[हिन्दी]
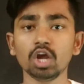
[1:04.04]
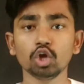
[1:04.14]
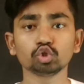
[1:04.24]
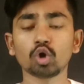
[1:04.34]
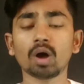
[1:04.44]
है
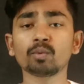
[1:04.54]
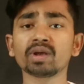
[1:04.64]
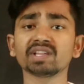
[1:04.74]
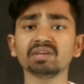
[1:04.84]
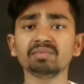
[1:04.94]
जो
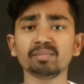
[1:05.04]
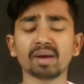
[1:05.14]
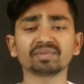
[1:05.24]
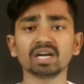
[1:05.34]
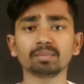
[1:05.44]
आपको किसी भी
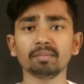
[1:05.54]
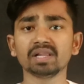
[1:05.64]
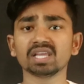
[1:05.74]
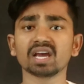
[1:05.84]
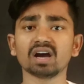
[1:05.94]
वेबसाइट पर
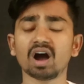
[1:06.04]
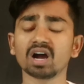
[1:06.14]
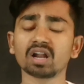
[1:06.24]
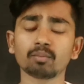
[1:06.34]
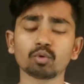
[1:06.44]
मिल जाएगा
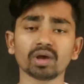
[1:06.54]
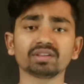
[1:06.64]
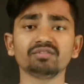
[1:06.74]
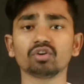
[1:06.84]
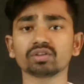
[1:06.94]
अगर आपको
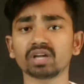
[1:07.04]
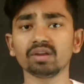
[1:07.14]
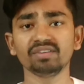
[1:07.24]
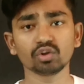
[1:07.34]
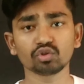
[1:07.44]
ऐसी बहुत
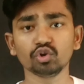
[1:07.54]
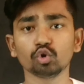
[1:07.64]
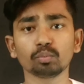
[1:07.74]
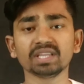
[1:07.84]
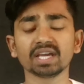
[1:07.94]
सारी वीडियोज़
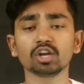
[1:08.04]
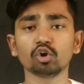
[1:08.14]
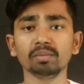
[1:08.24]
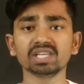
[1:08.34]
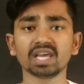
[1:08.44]
यूट्यूब पर
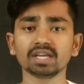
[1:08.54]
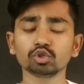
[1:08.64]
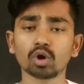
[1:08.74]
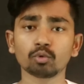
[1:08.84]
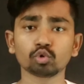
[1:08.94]
देखने को मिल
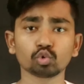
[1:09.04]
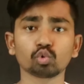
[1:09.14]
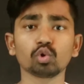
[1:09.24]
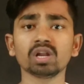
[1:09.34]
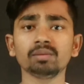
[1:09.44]
जाएगी जो आपको
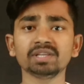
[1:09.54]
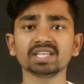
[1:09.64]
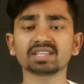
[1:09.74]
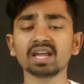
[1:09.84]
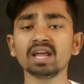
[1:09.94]
ट्यूटोरियल भी
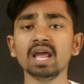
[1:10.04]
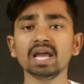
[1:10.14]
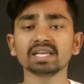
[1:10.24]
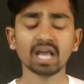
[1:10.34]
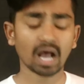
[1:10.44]
देता है
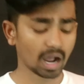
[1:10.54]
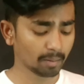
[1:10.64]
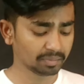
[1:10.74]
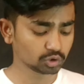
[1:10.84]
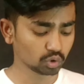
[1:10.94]
कि
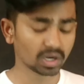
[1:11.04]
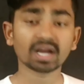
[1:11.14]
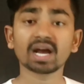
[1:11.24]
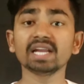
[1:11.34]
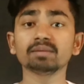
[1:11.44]
आप जो
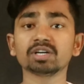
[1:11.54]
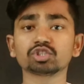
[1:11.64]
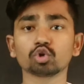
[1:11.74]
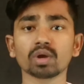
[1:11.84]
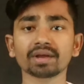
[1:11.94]
है काइन
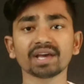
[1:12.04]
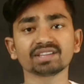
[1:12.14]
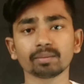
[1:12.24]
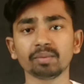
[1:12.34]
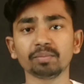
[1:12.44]
मास्टर को
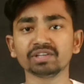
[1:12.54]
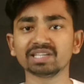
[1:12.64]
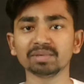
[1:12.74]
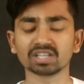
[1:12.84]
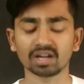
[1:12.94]
कैसे अपने
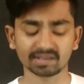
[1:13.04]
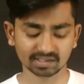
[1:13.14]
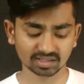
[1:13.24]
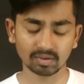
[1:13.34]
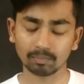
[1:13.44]
पी में चला
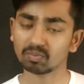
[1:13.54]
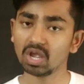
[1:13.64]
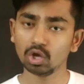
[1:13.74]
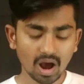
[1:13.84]
सकते हैं